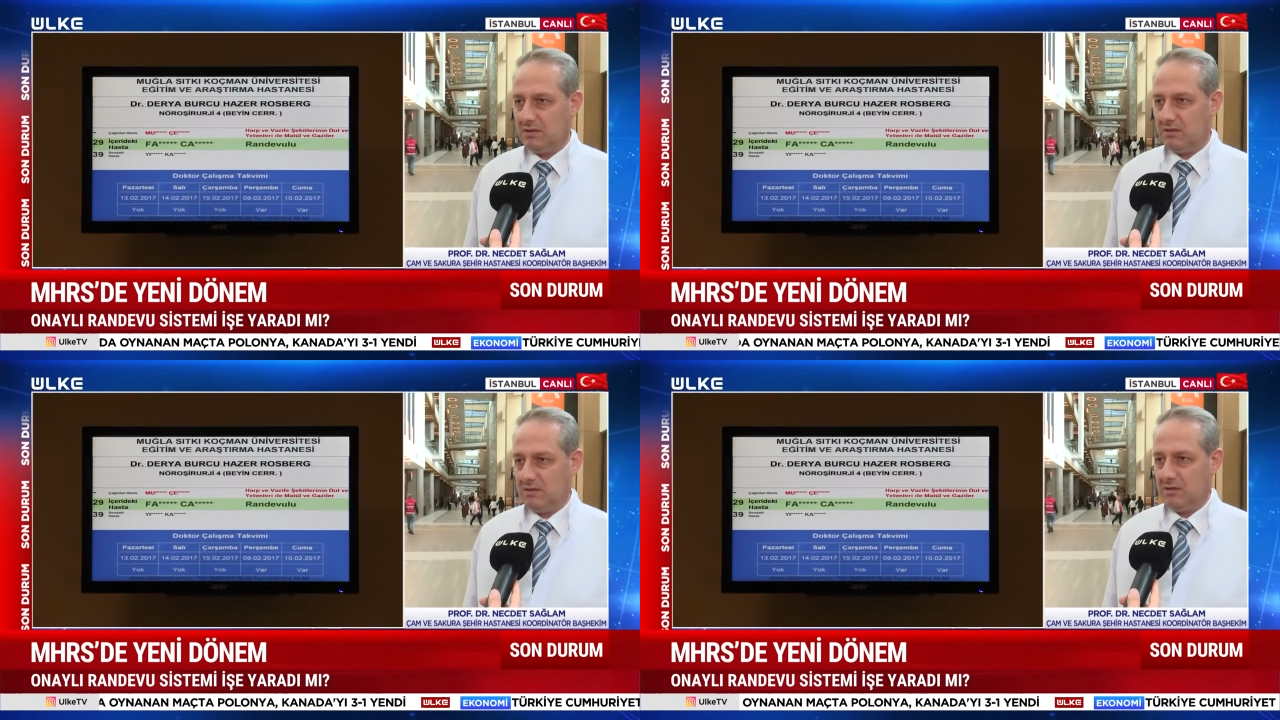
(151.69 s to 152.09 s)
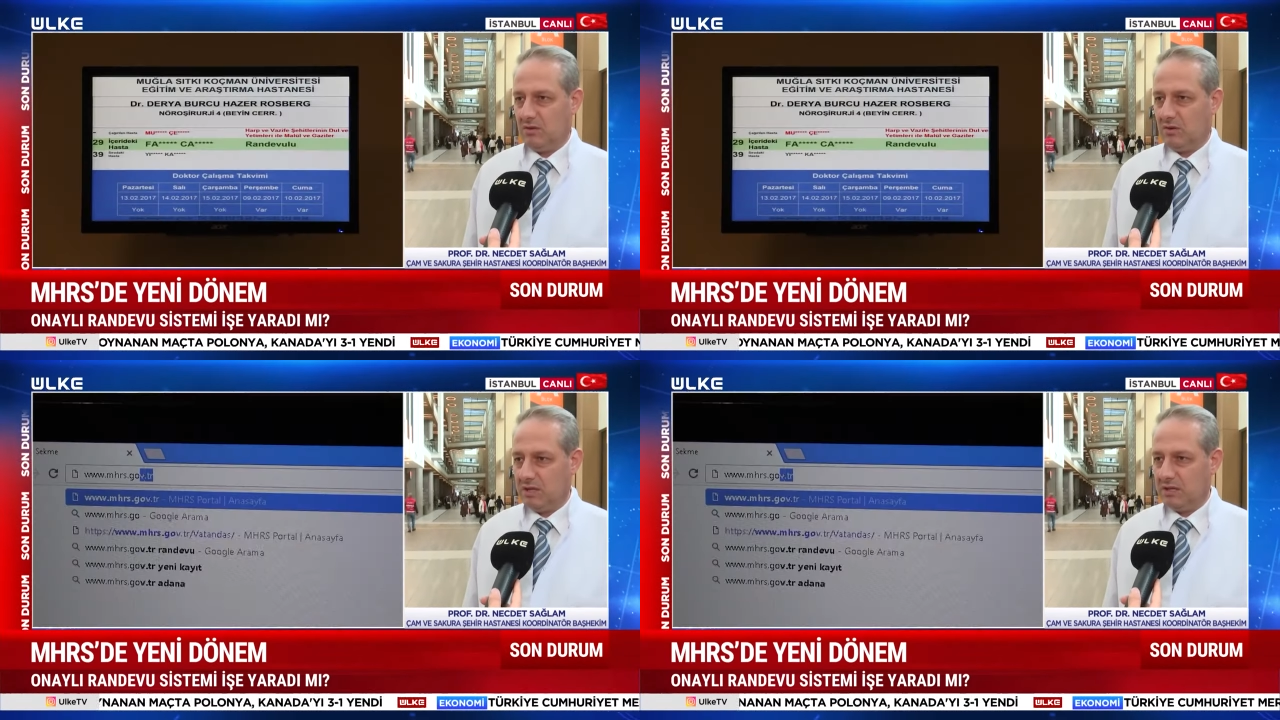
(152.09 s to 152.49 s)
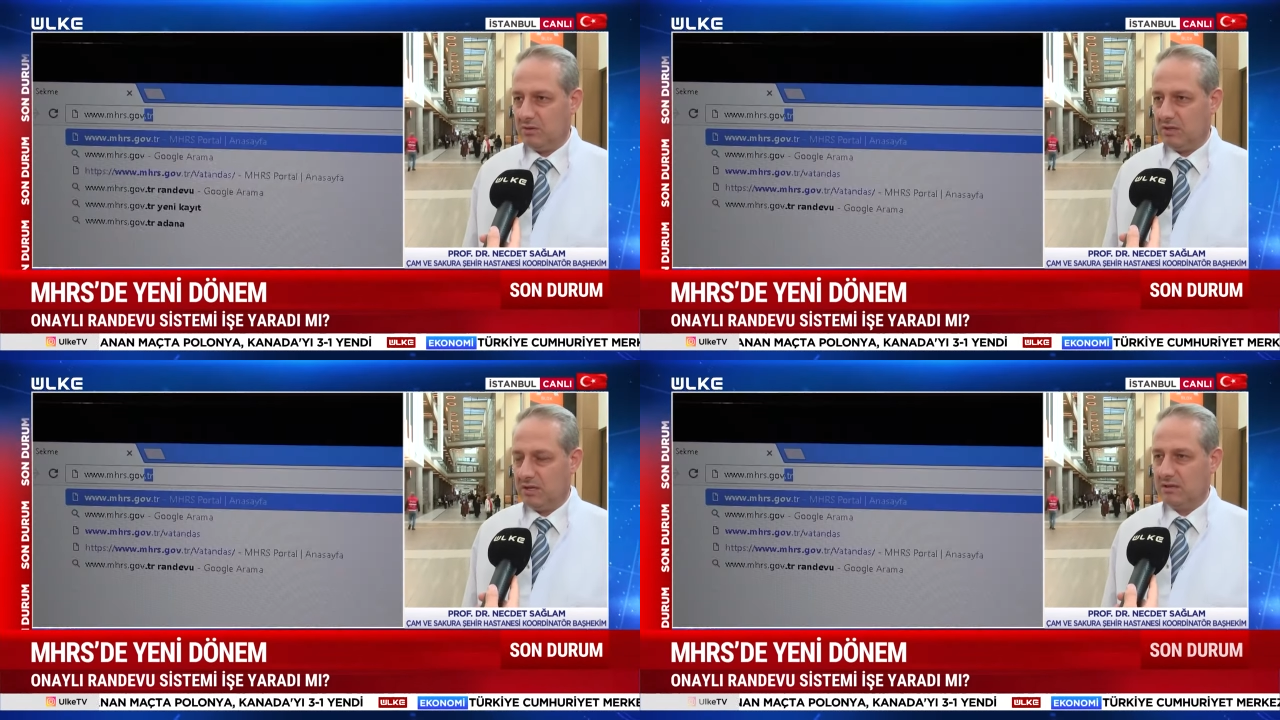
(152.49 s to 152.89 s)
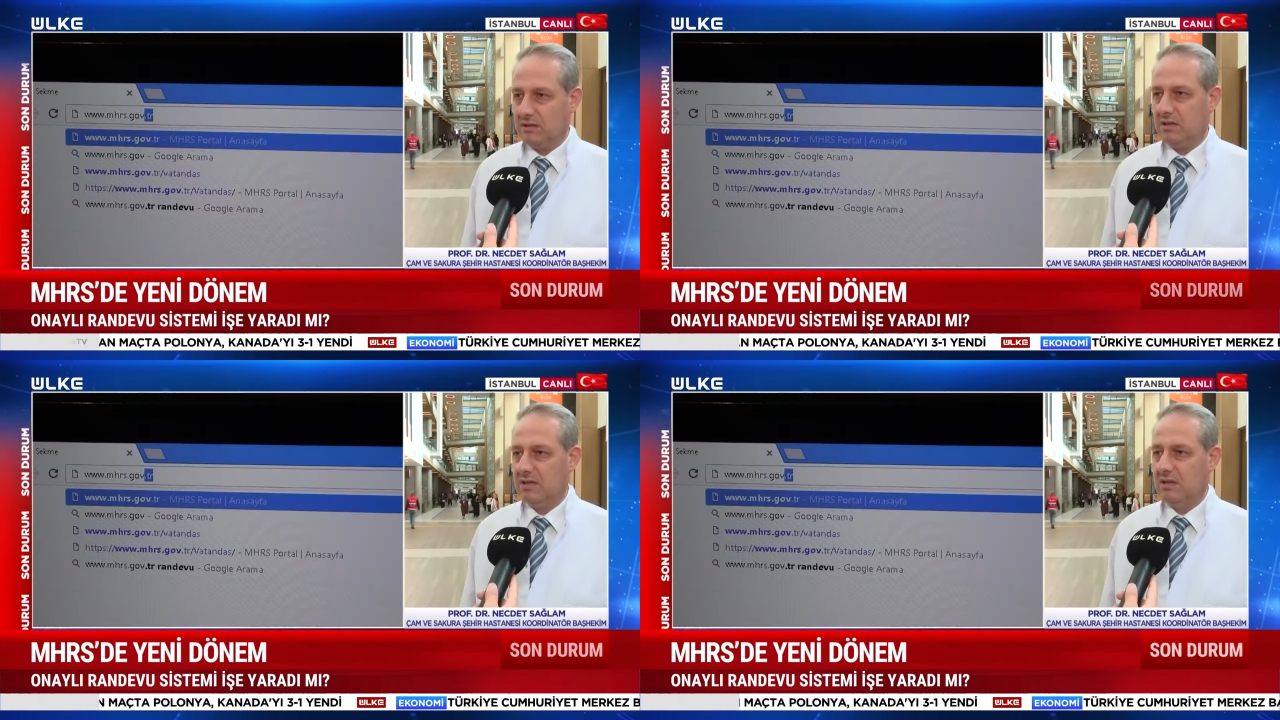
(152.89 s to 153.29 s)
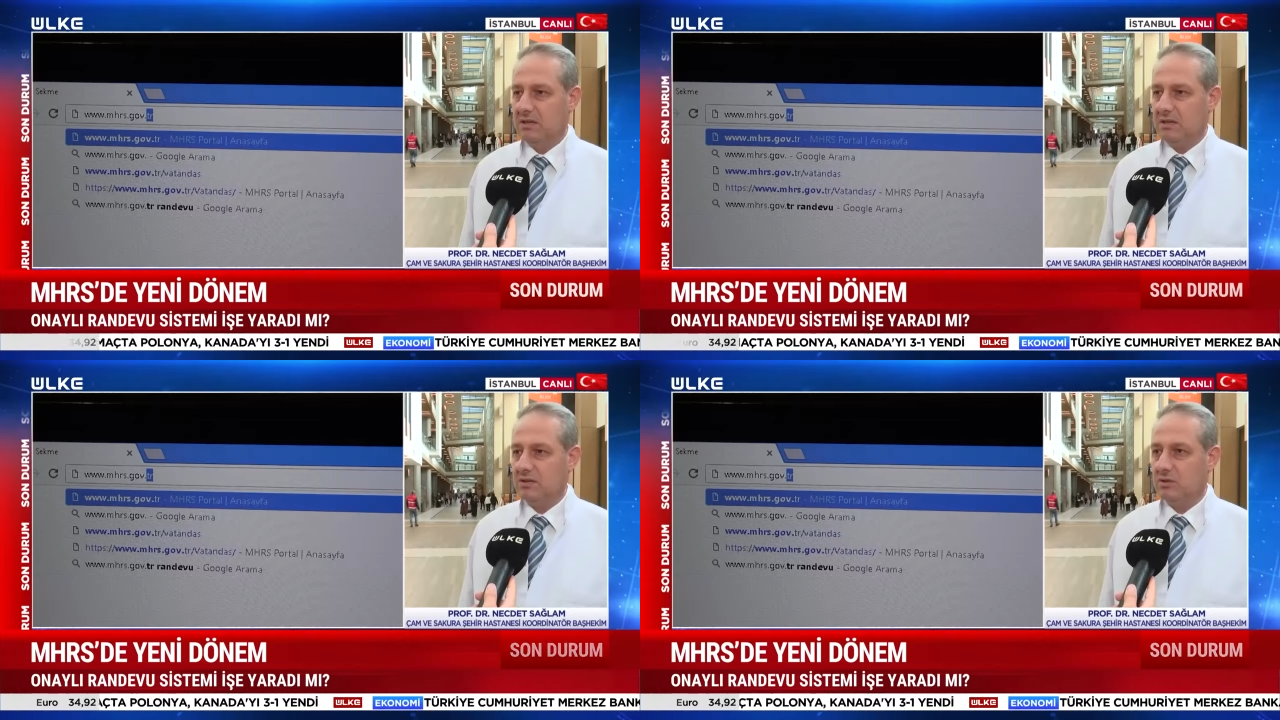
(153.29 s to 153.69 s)
e, online olarak da
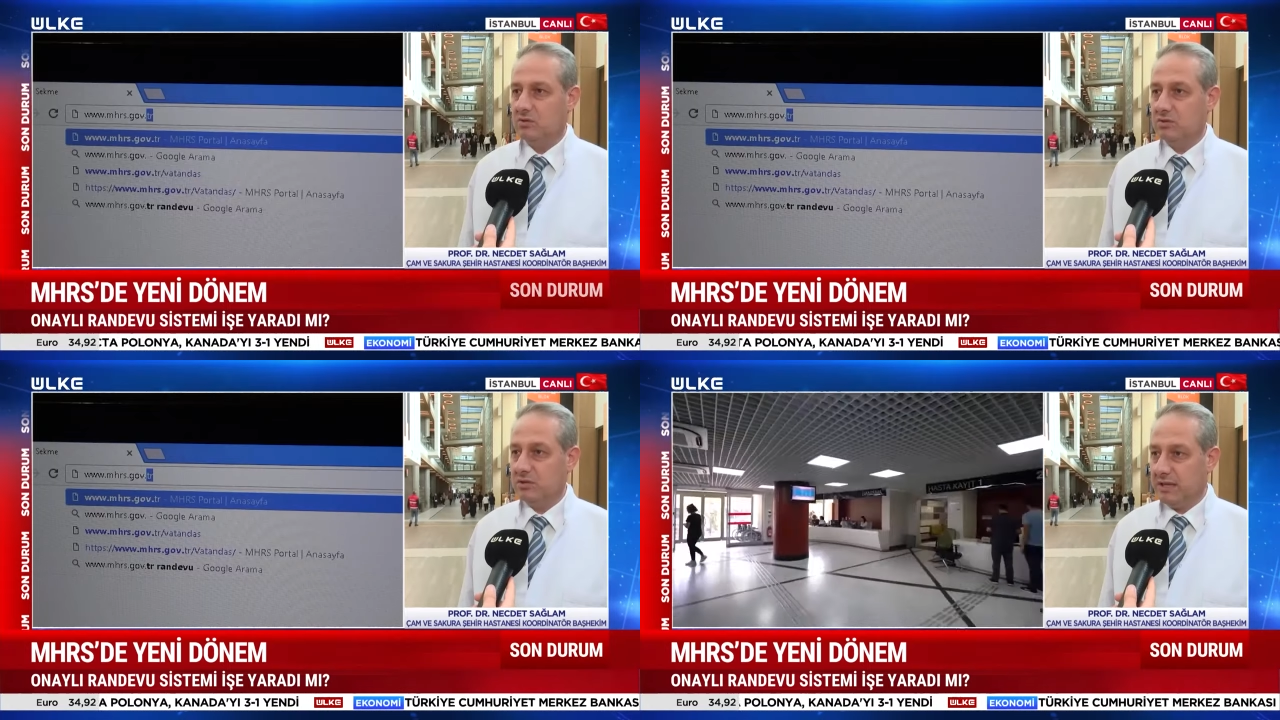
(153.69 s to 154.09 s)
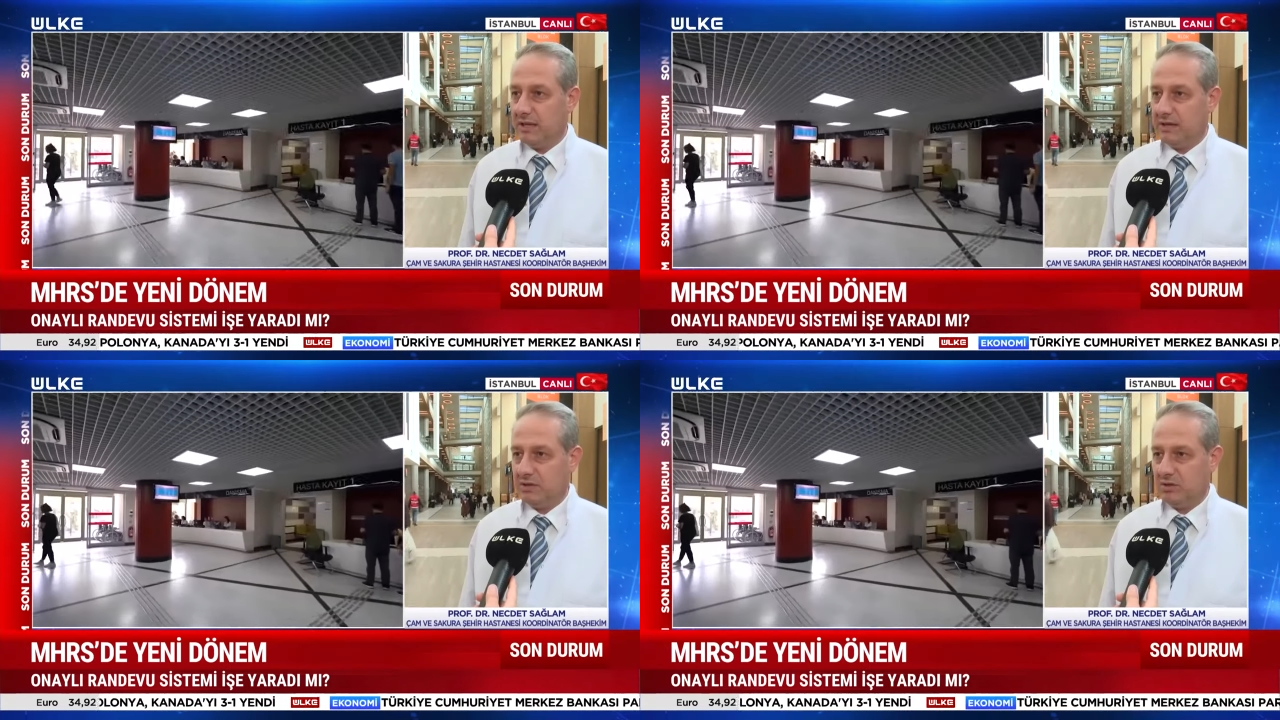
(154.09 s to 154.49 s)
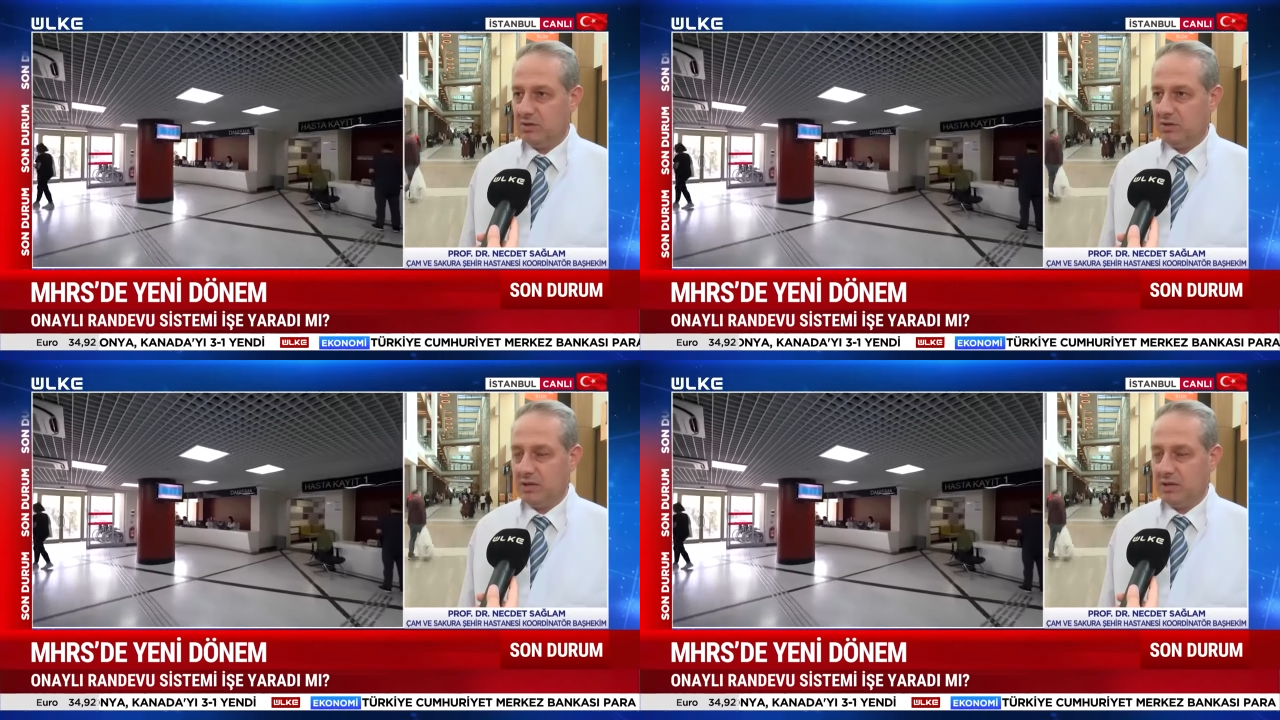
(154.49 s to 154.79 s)
randevusunu değerlendiriyor.